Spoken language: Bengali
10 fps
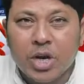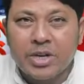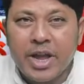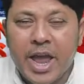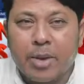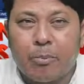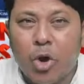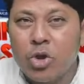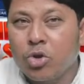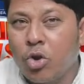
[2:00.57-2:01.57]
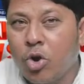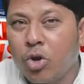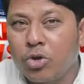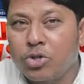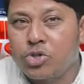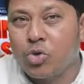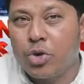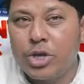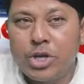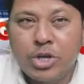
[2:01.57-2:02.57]
গুজরাটে এক ভয়ঙ্কর
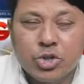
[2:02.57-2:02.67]
স্টোরি